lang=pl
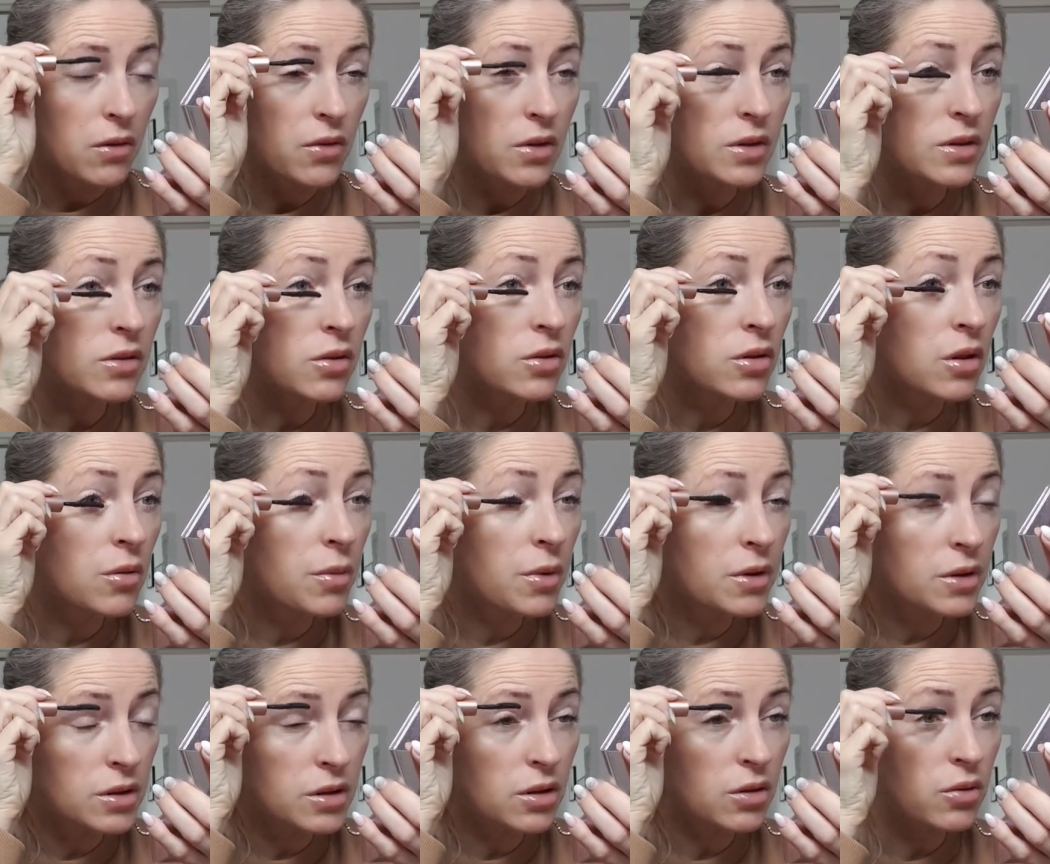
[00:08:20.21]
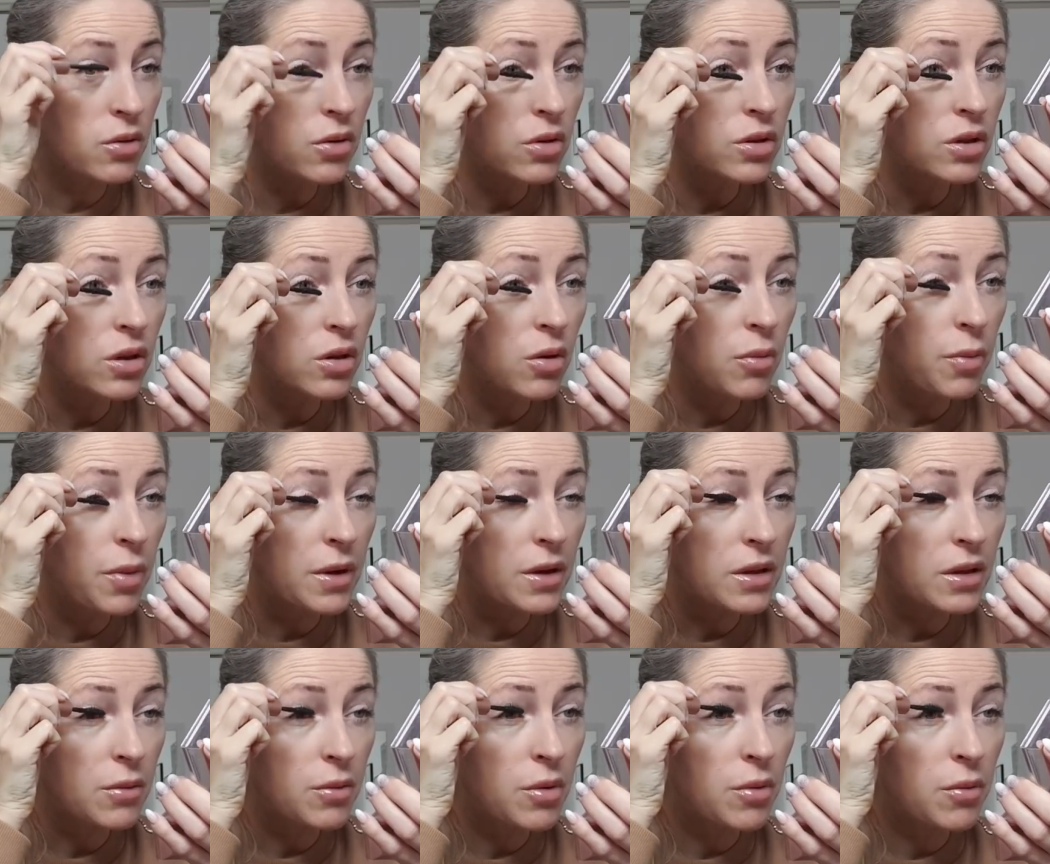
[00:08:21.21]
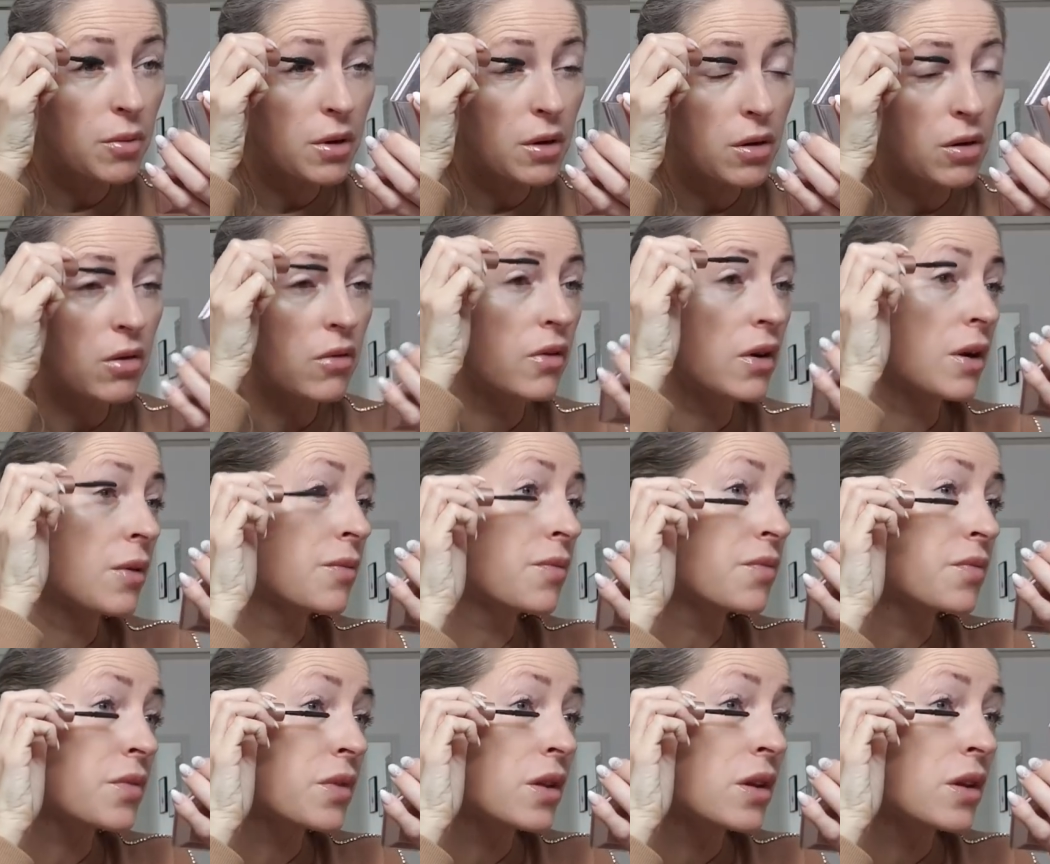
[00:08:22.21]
Więc to nie będzie kurczę koperta bąbelkowa,